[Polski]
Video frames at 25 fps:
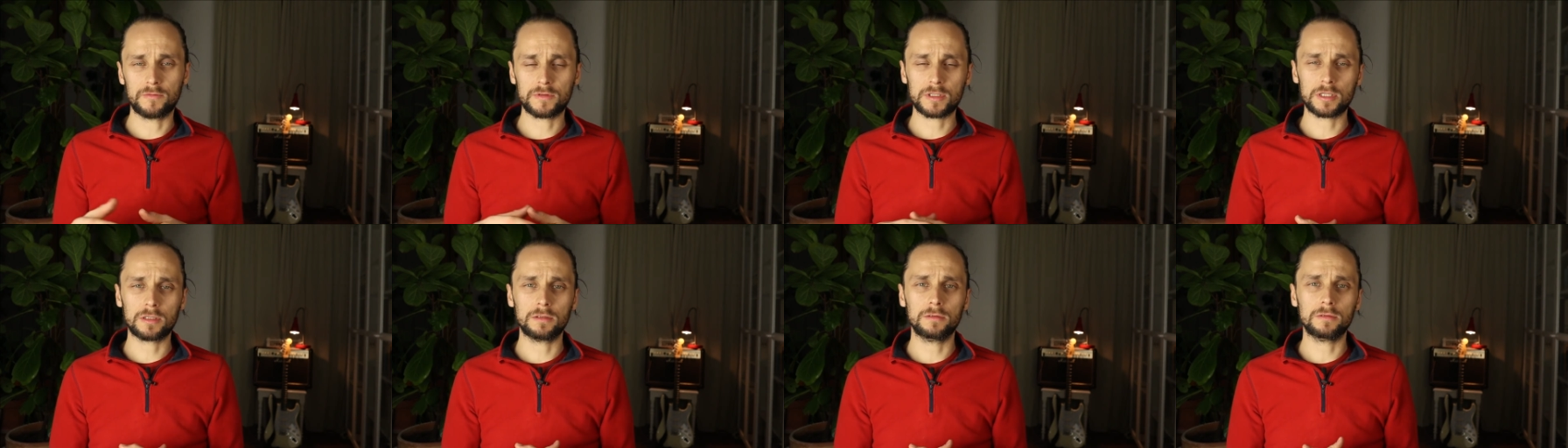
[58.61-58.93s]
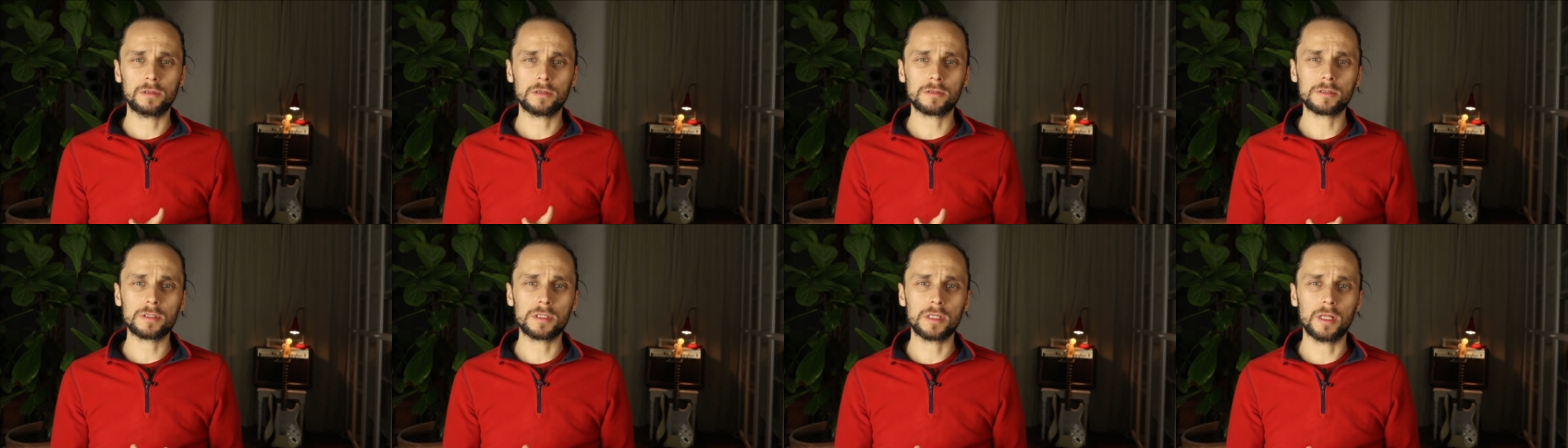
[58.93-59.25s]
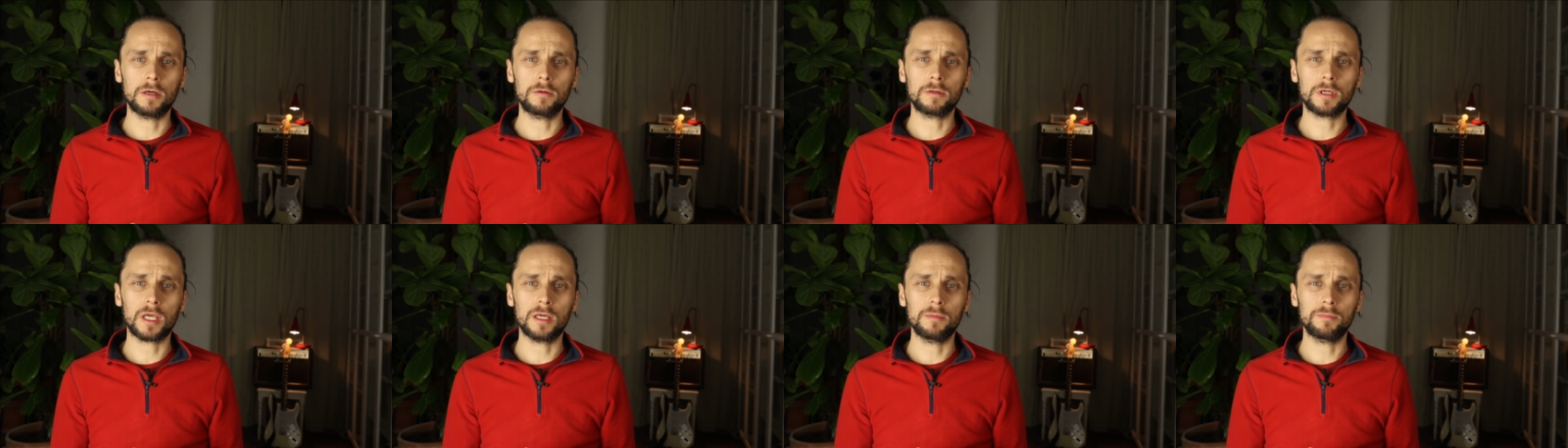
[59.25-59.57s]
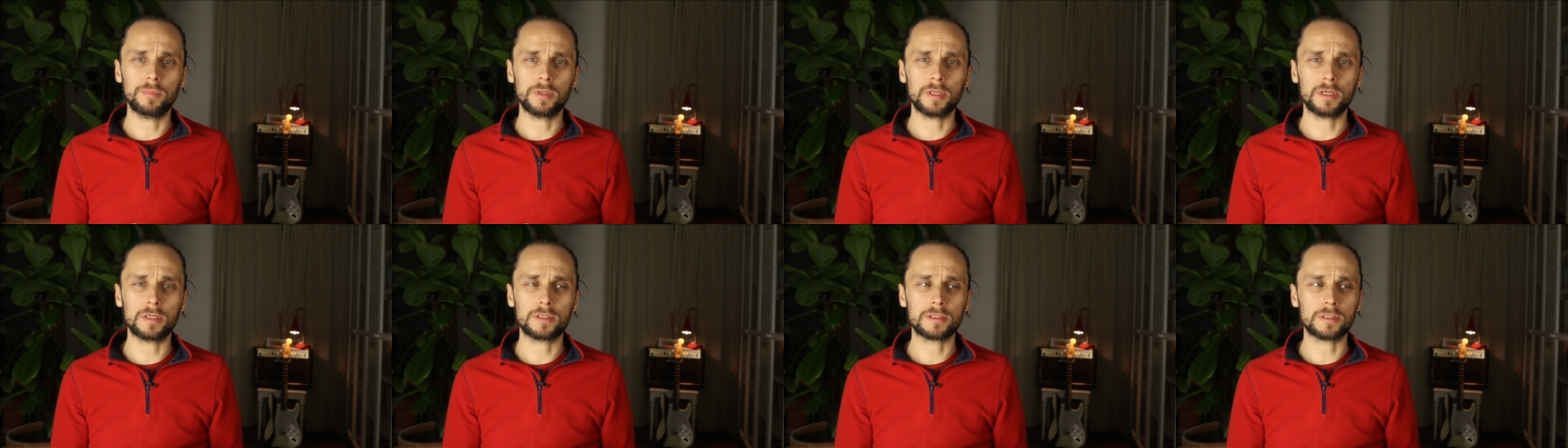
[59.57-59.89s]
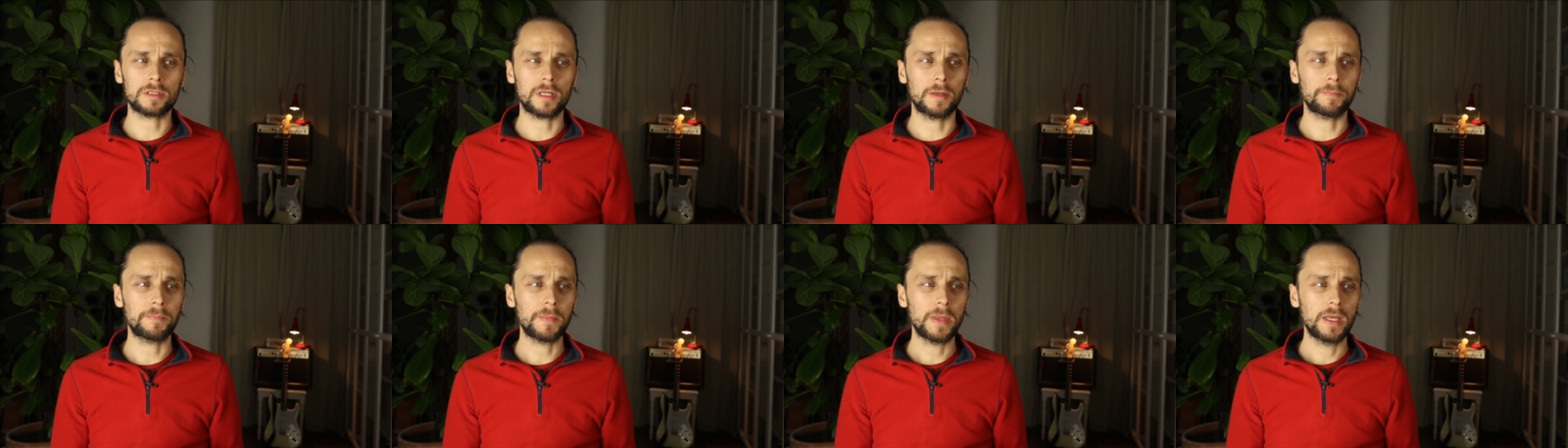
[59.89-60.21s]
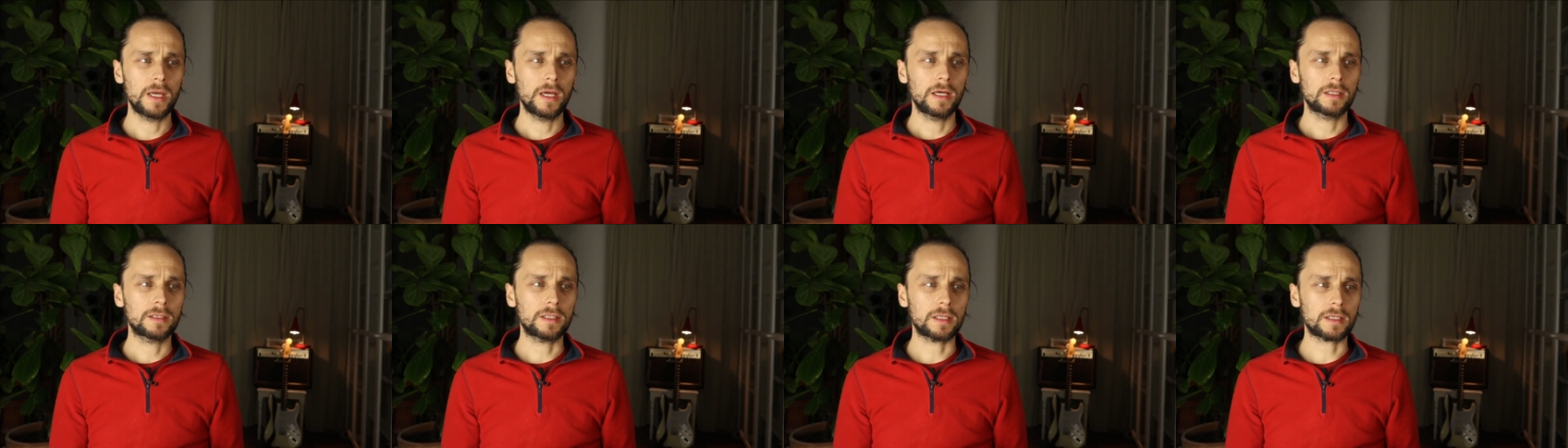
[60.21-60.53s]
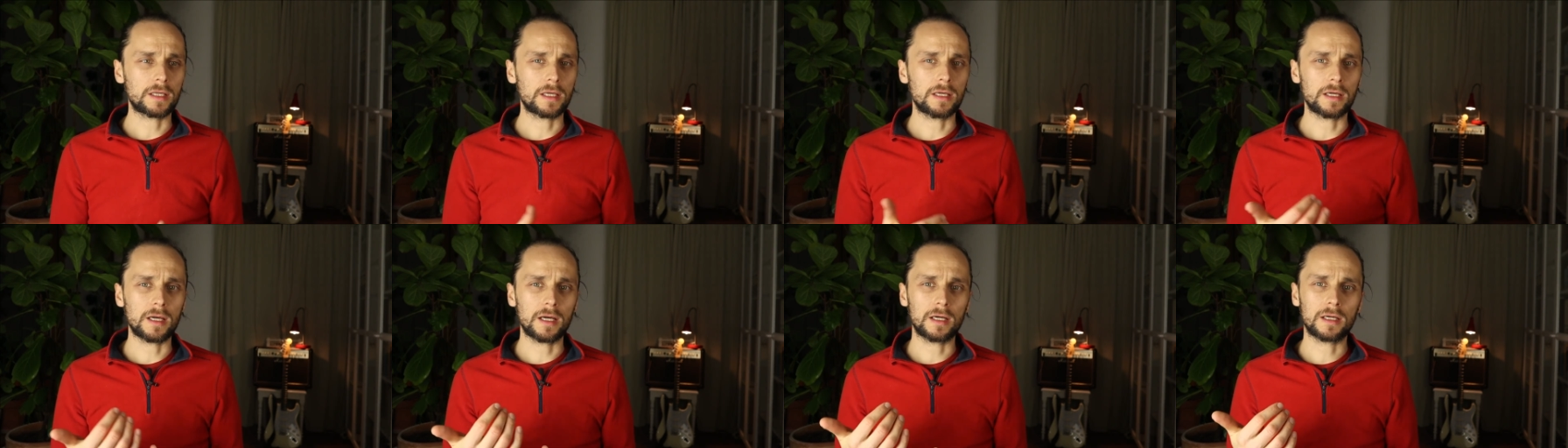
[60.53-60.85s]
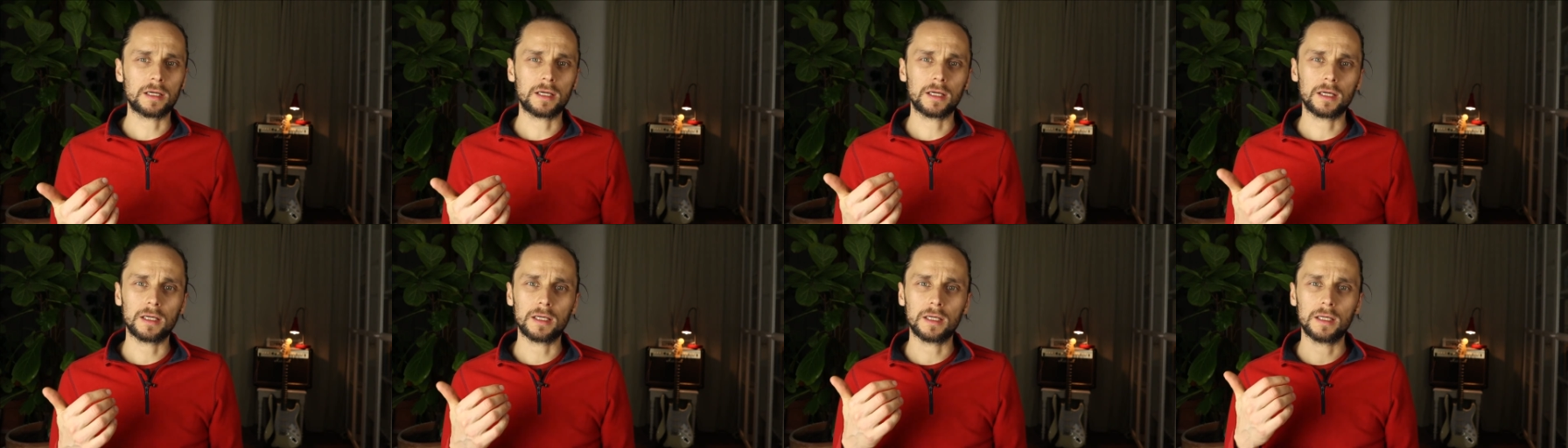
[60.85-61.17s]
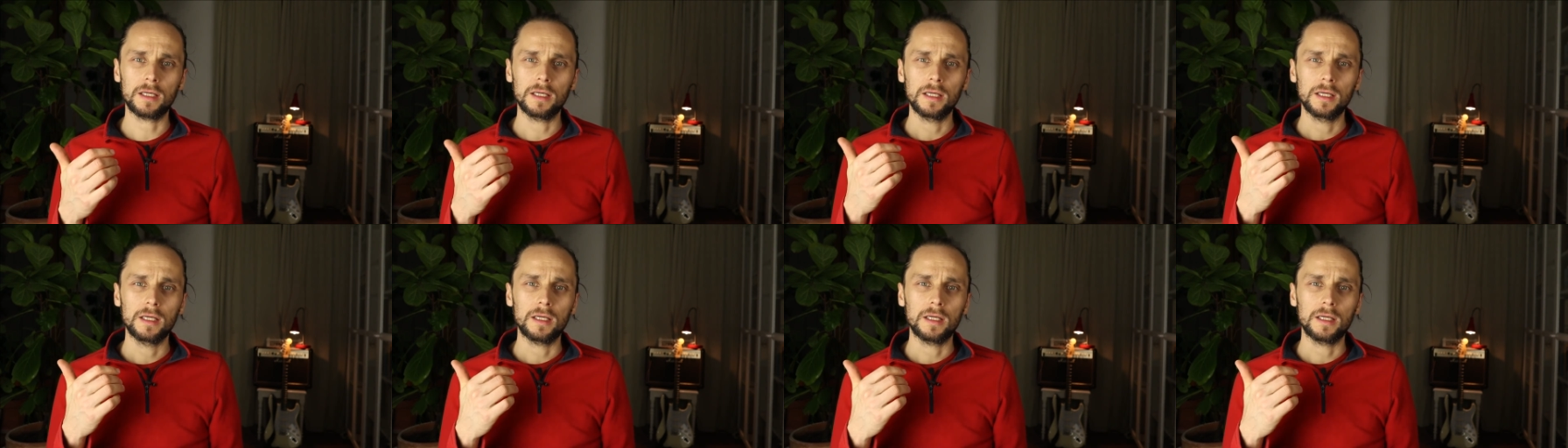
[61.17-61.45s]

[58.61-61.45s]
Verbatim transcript: w szczególności nauki empiryczne, takie jak e,